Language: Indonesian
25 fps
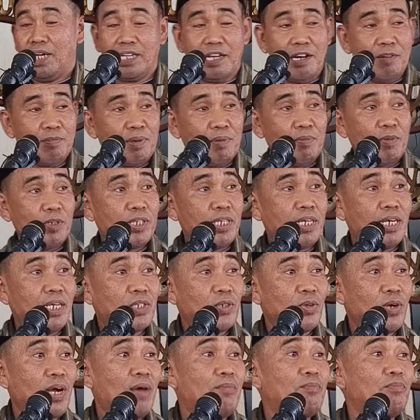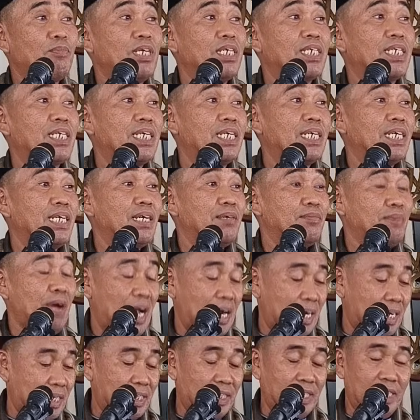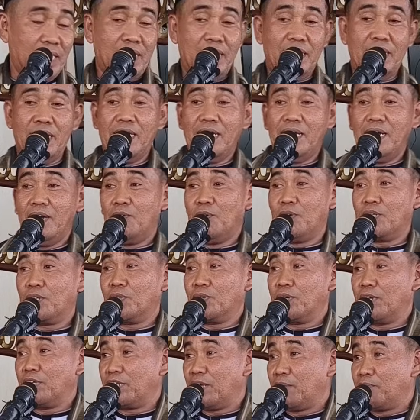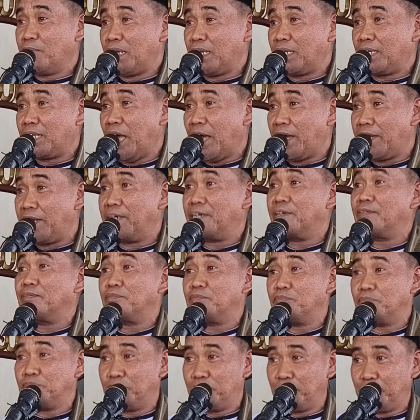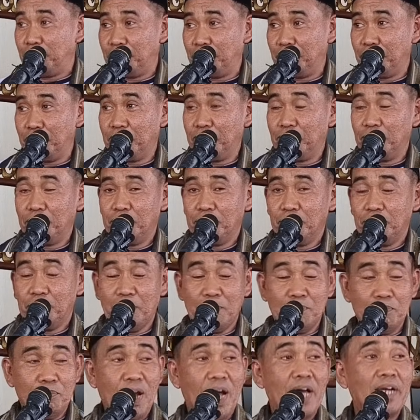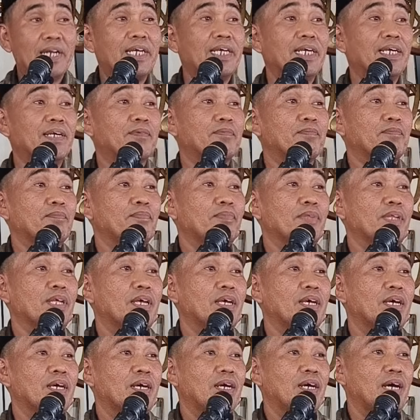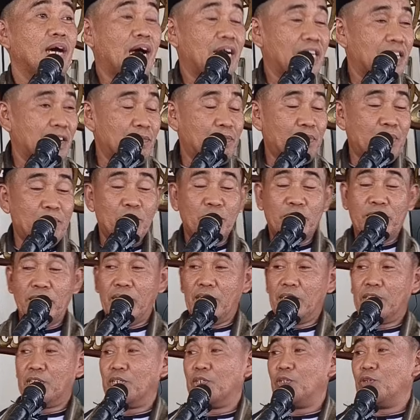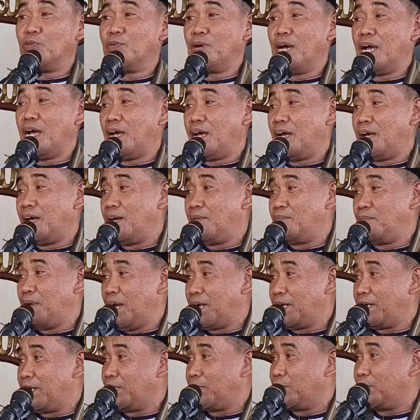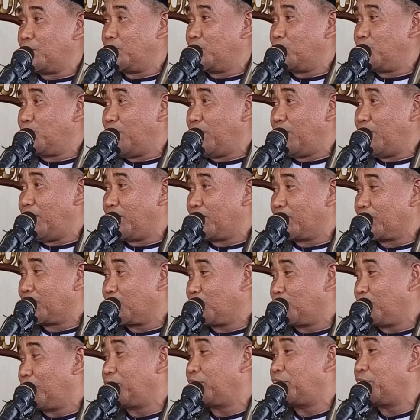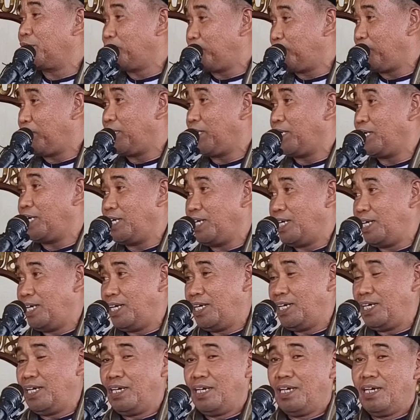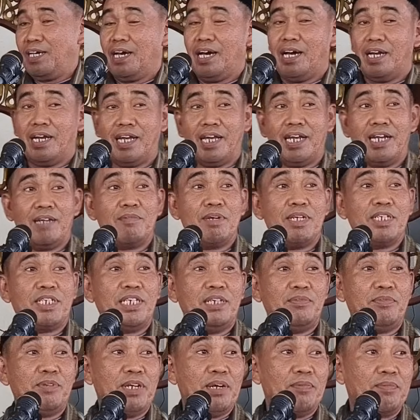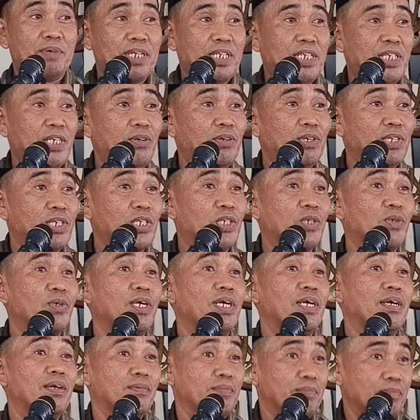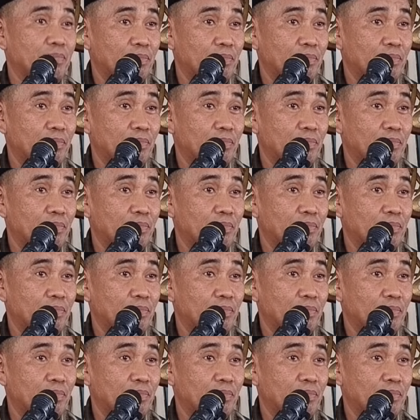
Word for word: aja mapak buting aso kamisi magasi maga si waktu nate matanang pemali aja mapak buting aso juma maga aso juma aso macipi alena macipi na paci asoi eh.